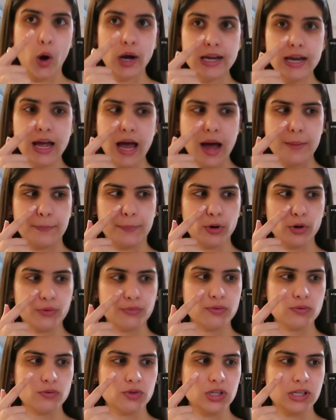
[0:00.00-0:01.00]
Olha a
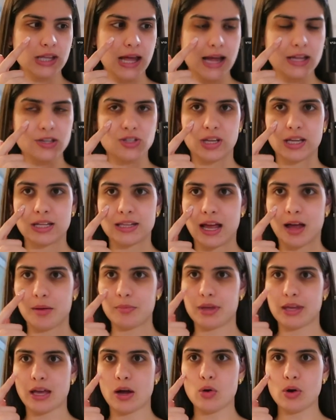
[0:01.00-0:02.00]
profundidade que tá a
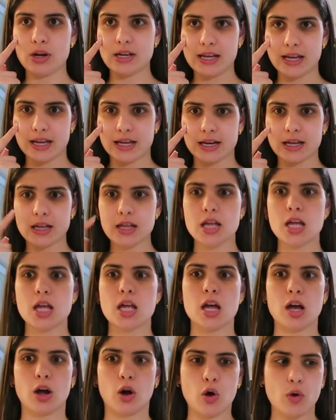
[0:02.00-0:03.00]
minha olheira
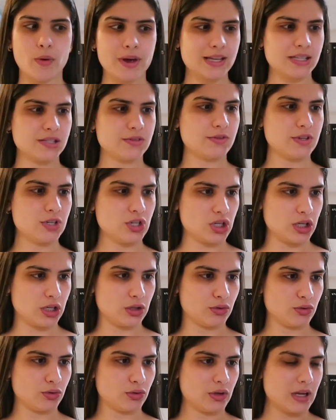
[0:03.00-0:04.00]
com esse
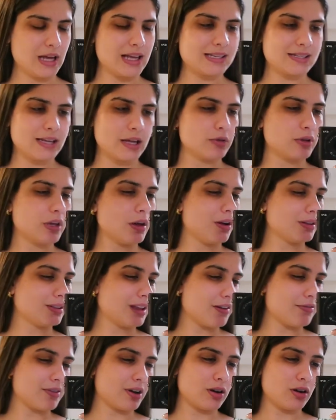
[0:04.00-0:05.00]
vestido. Sendo que eu
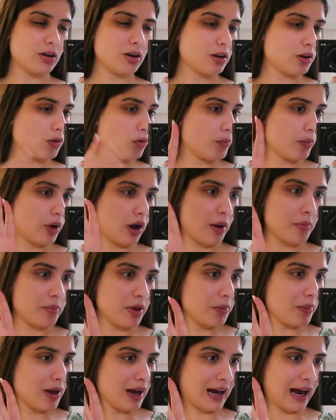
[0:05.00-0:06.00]
tava com a
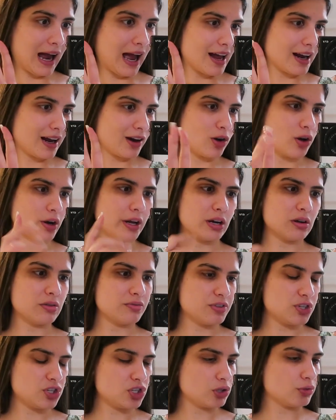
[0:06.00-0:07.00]
mesma cara agora, com
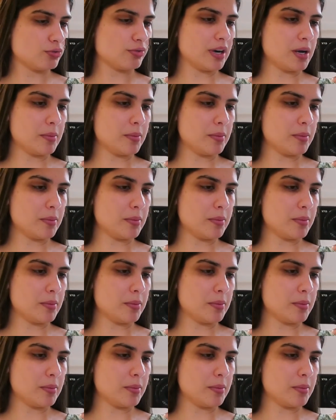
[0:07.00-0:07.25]
o vestido